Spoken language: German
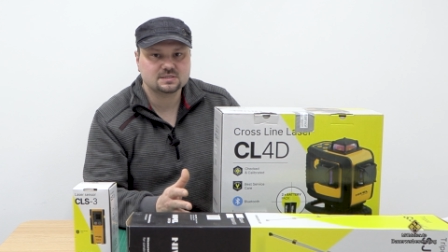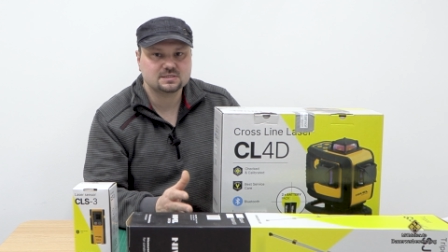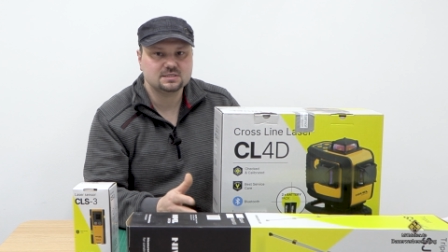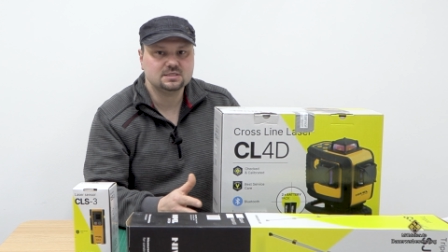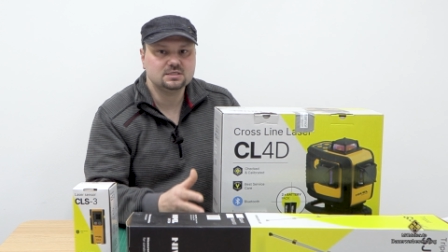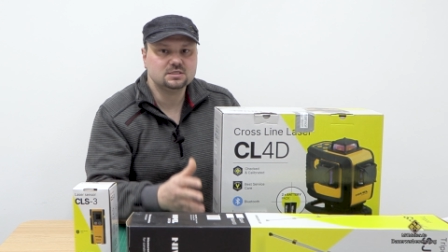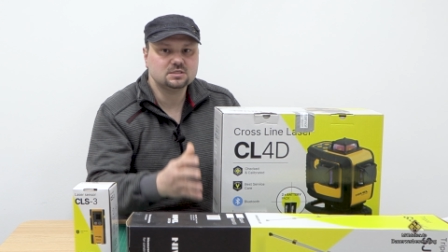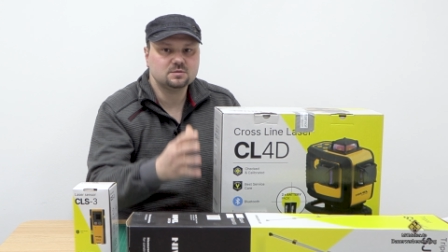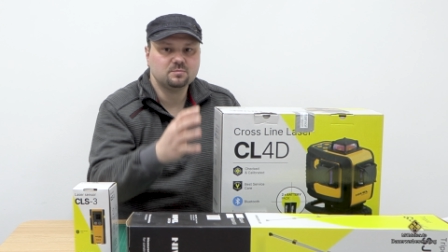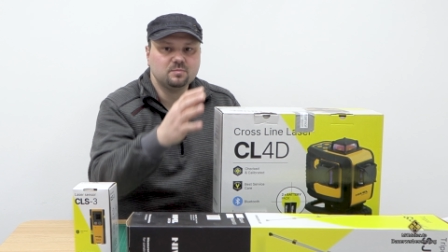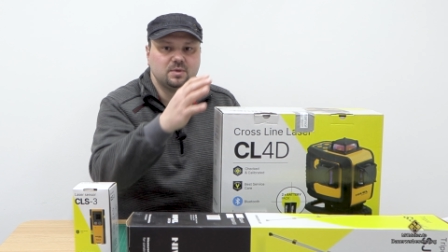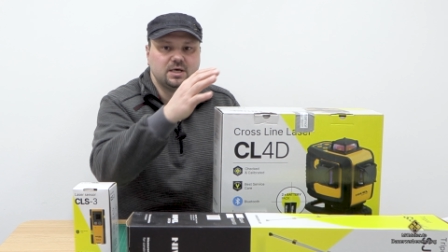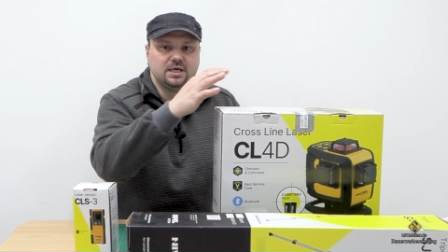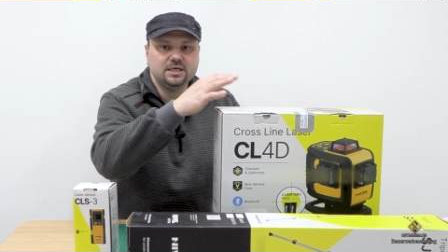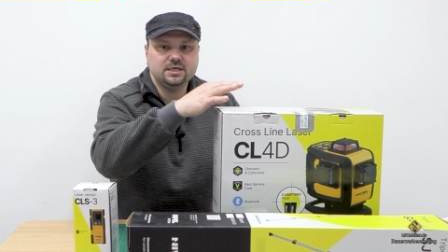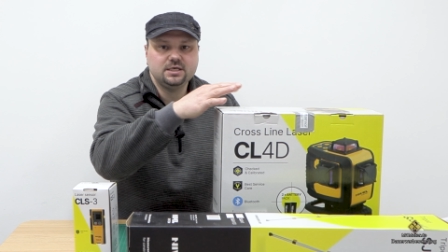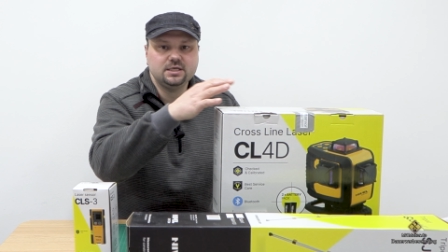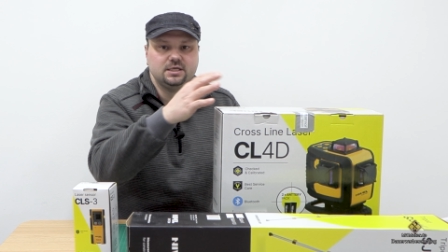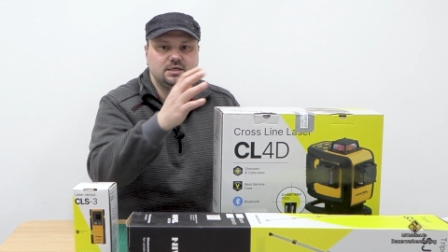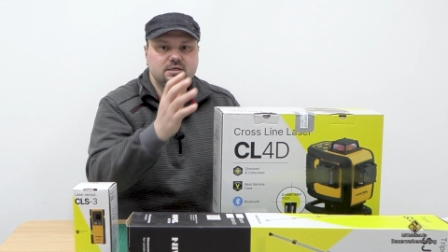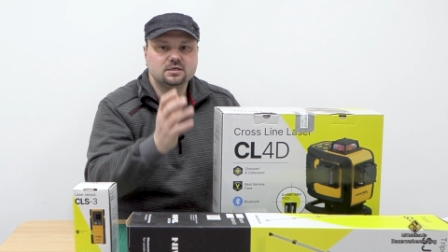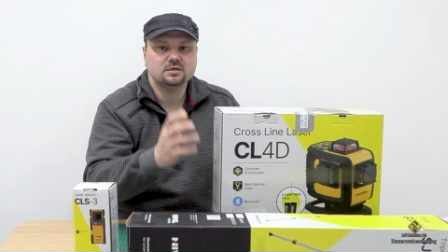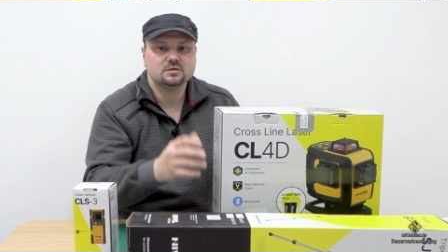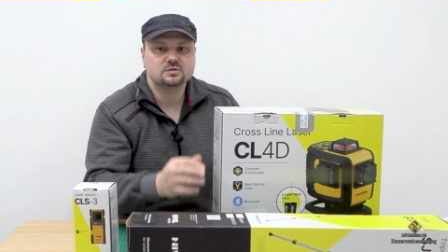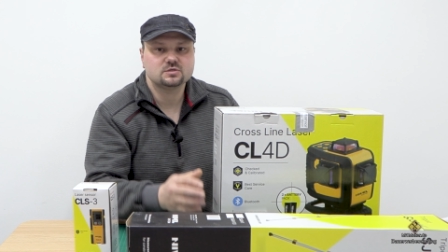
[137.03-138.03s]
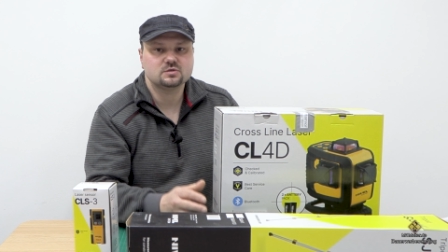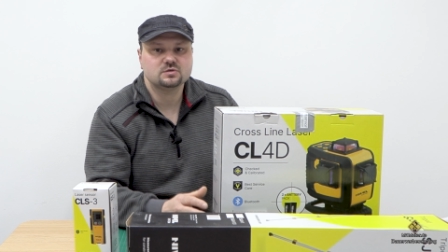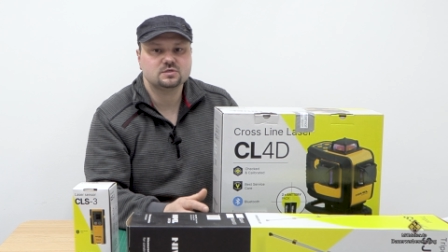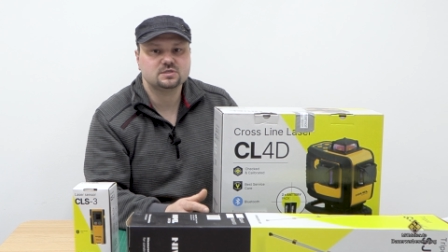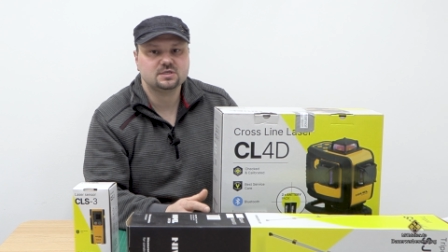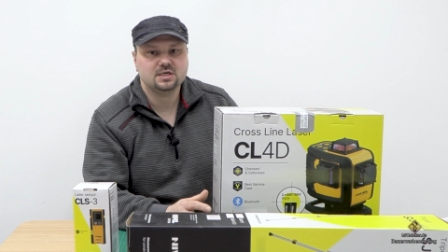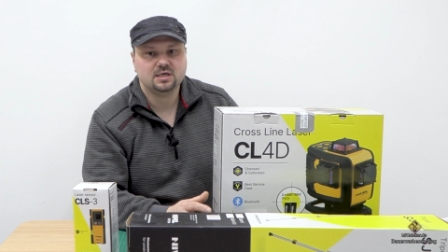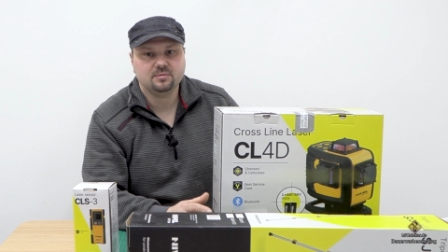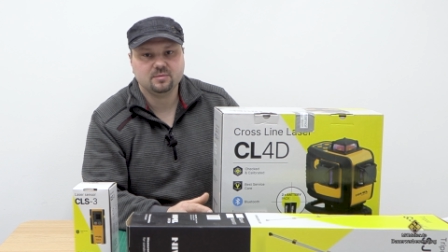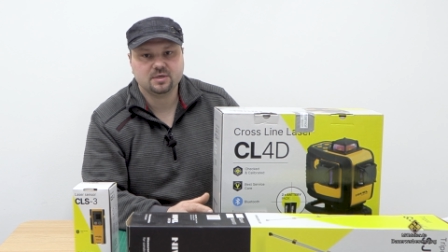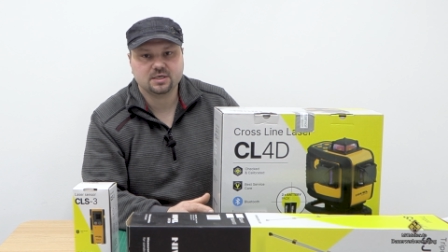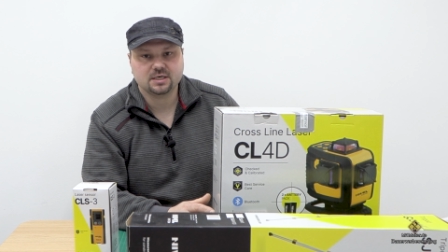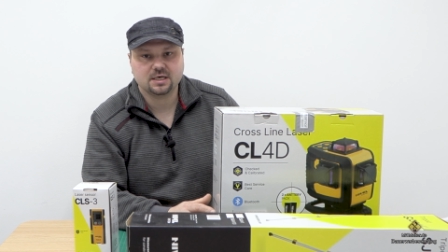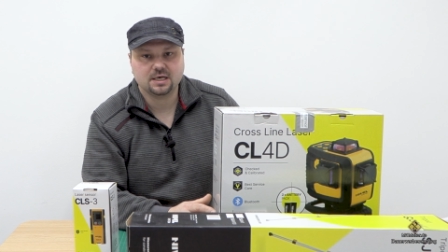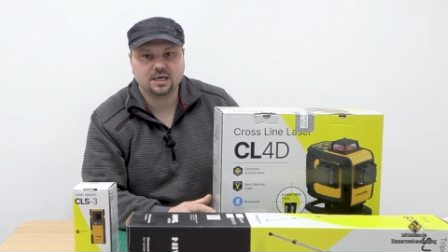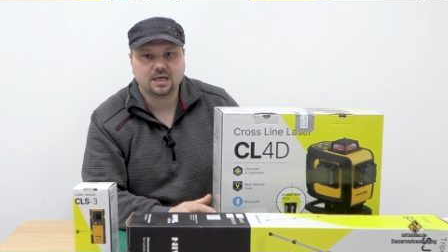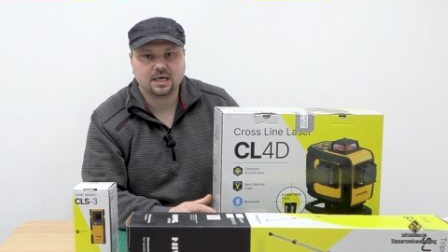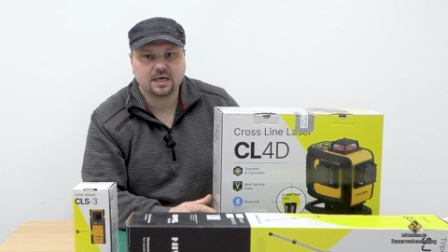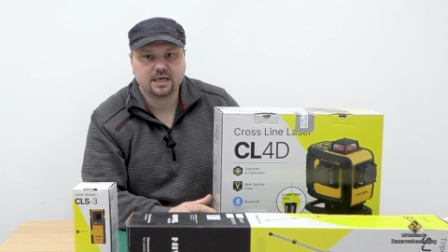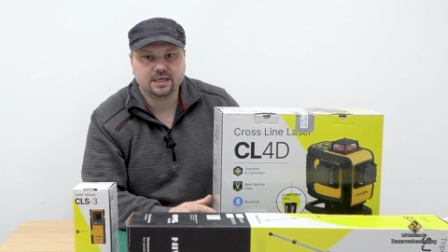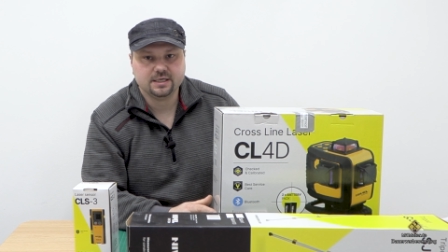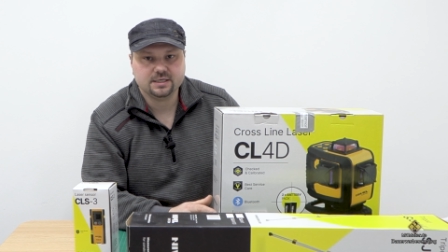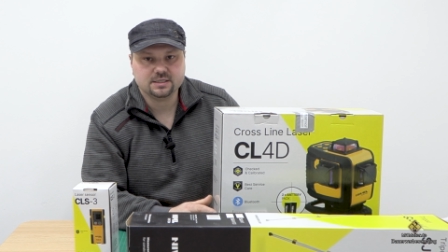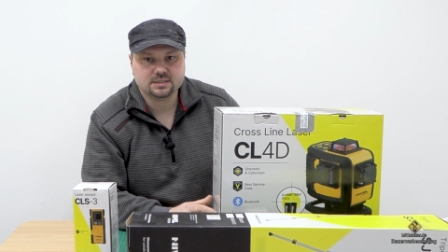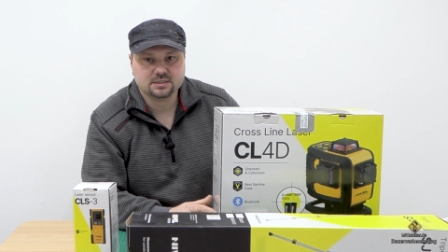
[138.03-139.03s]
sind bei den Systemen
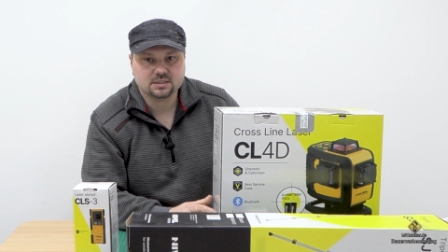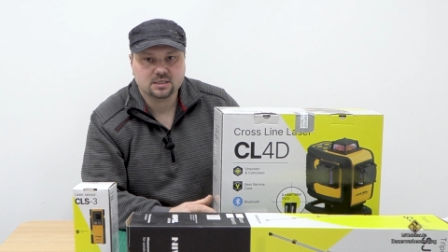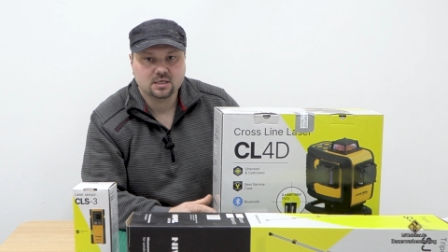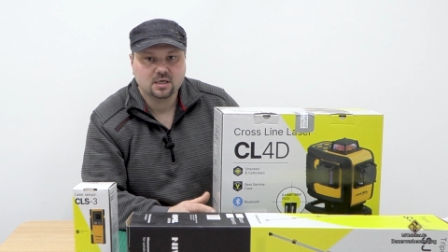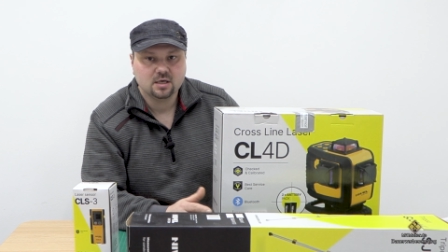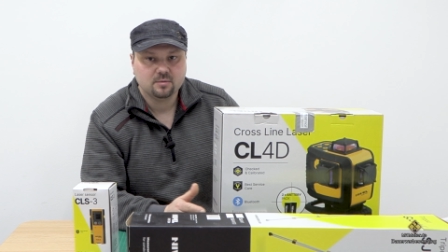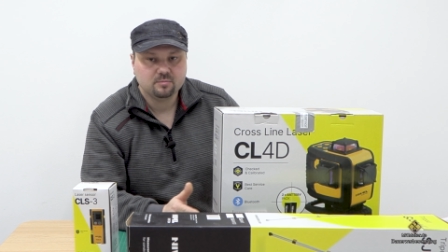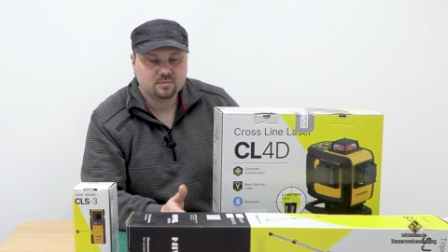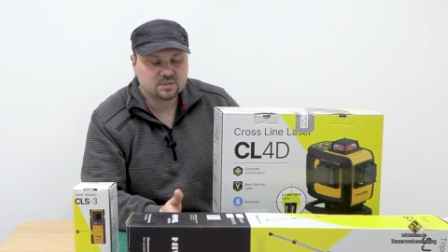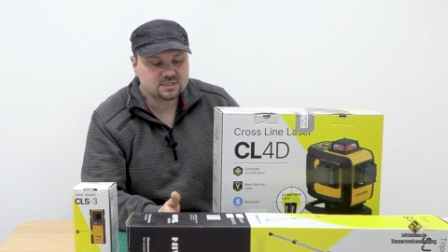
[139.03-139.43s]
gleich,